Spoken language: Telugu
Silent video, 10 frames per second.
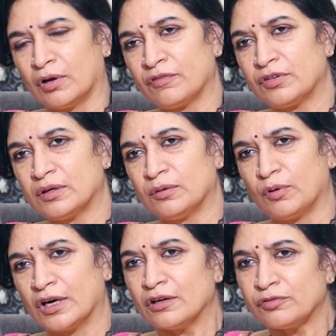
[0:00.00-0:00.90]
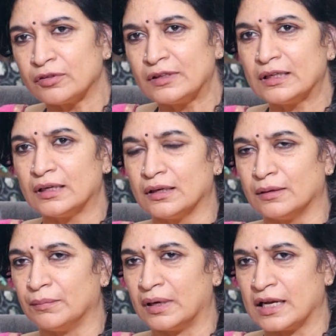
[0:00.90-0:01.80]
వన్ ఆఫ్ ద వండర్ఫుల్
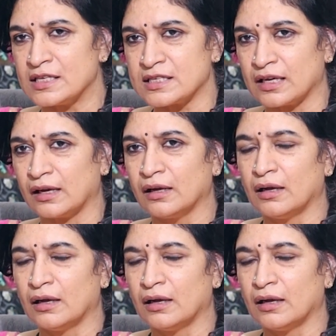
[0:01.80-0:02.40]
లెట్సే